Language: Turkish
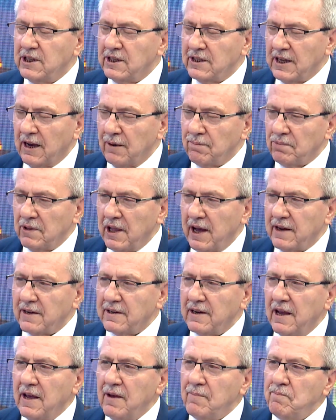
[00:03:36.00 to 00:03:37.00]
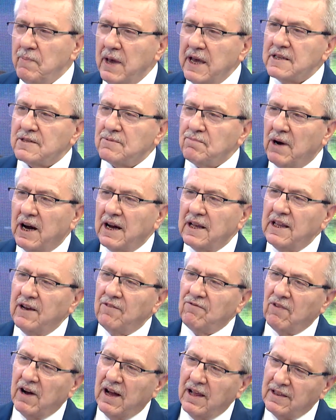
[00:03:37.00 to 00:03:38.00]
kitaplar
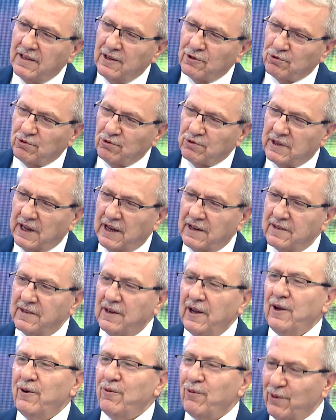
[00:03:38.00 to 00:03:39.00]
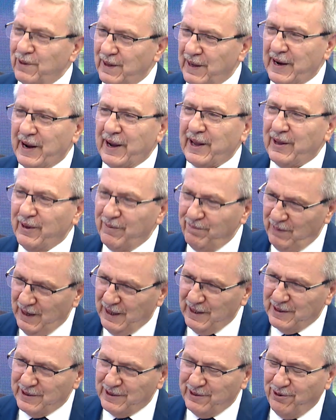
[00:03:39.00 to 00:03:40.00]
Bezmalem valide sultan olarak
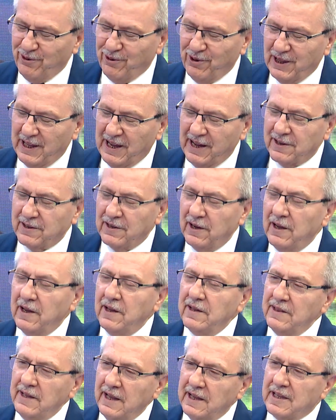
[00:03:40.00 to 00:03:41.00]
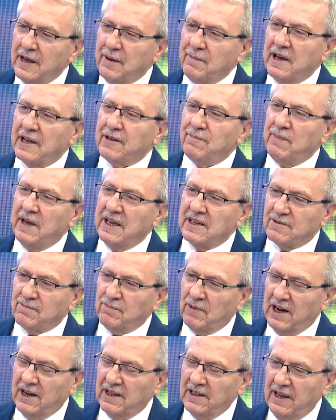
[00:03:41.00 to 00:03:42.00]
belirtiyorlar. Ne demek
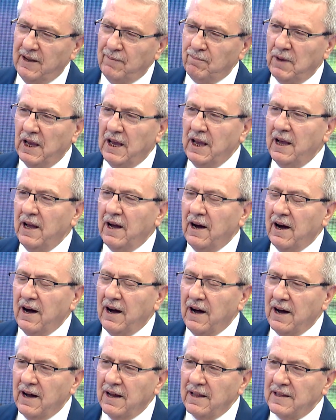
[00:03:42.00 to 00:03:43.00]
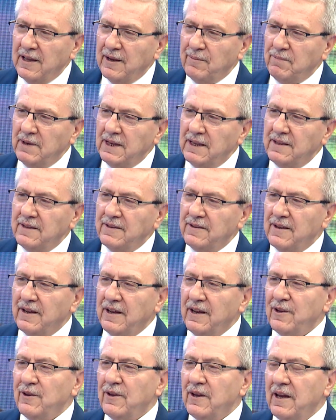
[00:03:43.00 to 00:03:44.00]
Bezmalem? Alemin
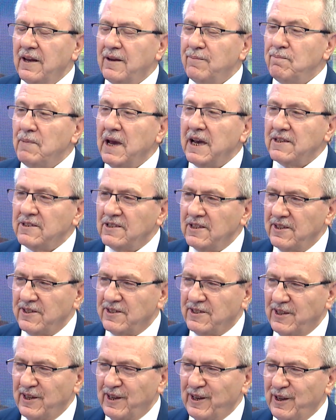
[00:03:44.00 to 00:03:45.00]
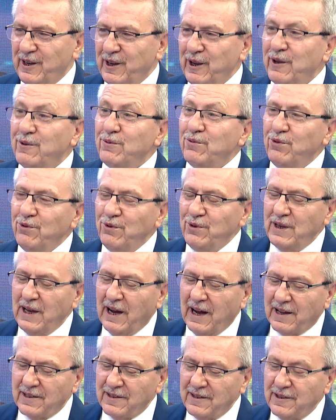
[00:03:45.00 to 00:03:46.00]
e, meclisi,
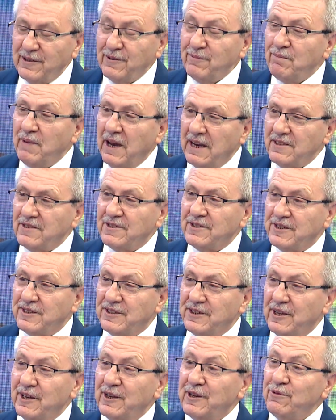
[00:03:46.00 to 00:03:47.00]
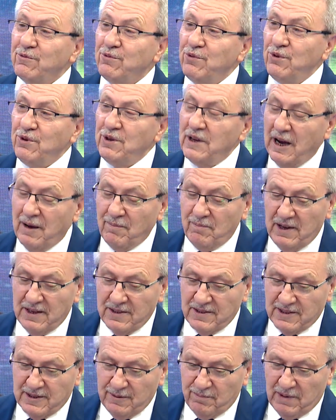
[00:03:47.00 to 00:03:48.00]
dünyanın meclisi, dünya
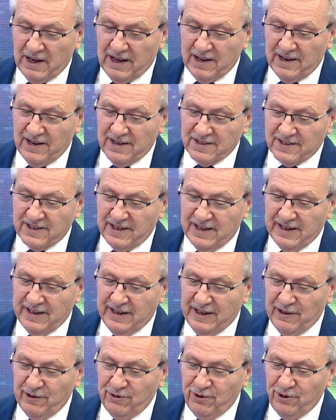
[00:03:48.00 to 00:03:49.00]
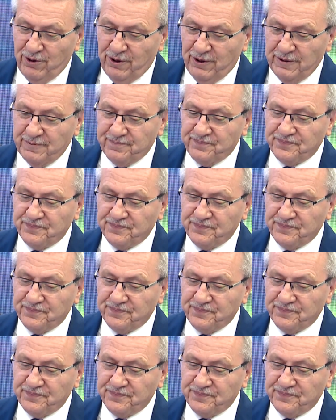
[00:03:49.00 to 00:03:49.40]
meclisi manasına geliyor.